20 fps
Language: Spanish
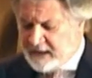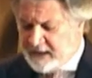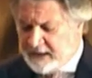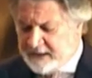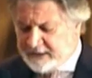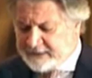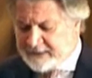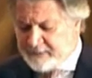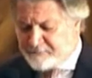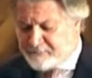
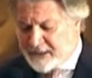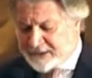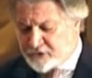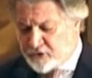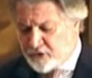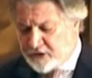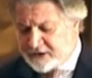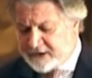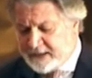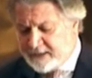En este
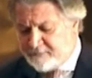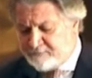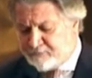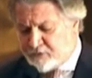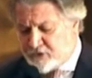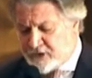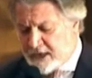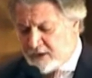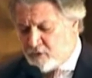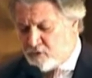espacio de
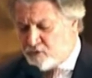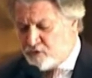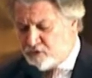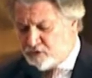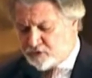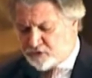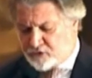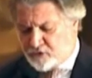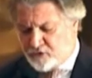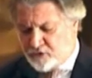tiempo ya en
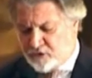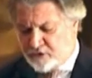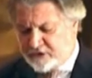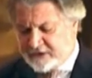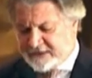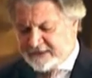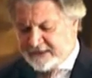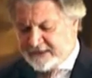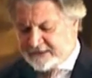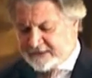curso,
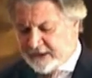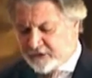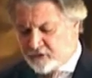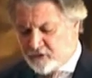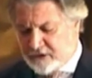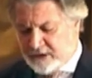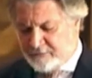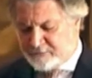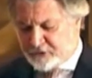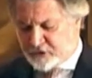donde se
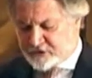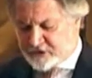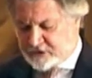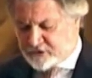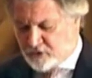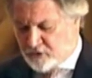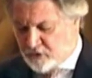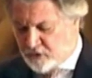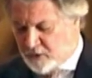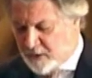desarrolla el
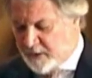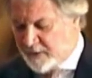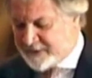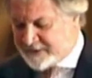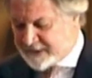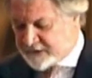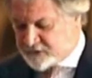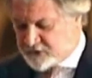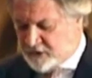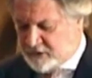proceso de
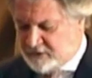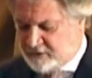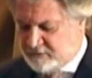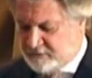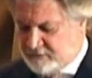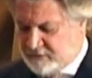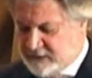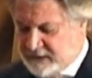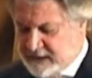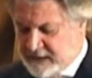globalización,
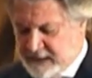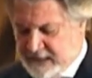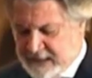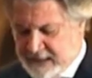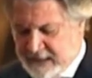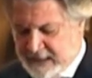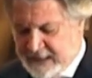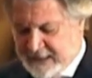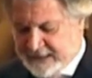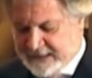
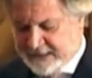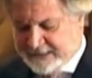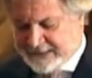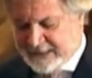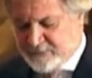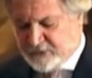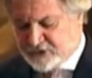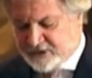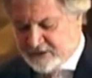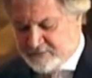en que
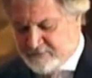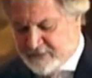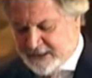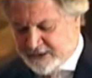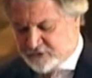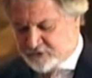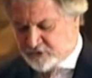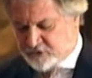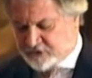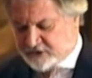estamos
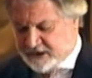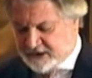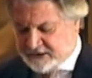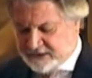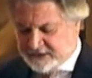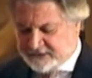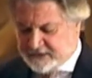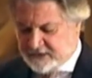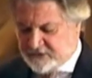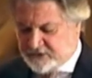inmersos sin
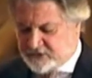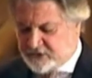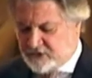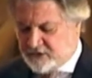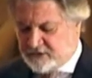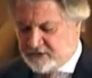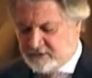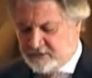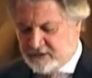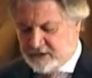
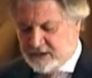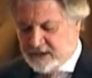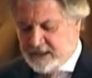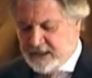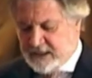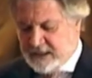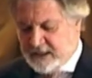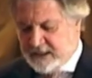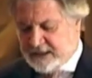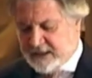distinción
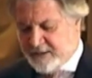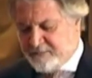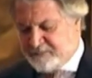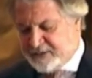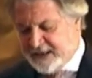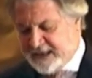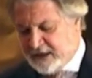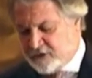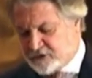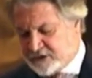y que
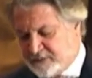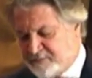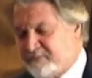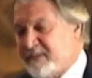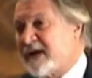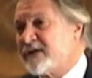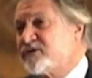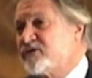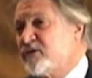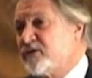amplía los
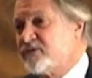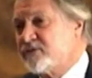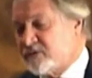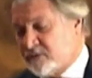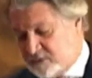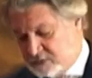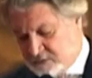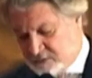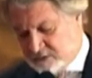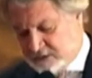
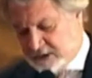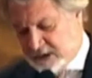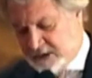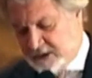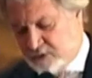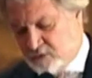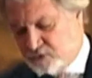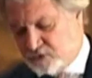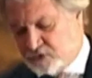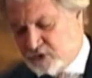espacios de
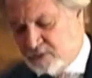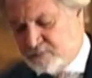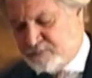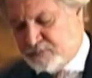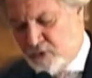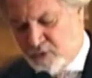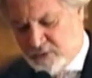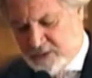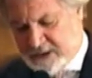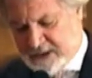discusión
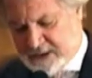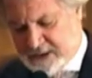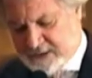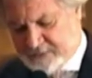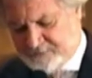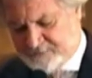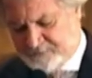pública.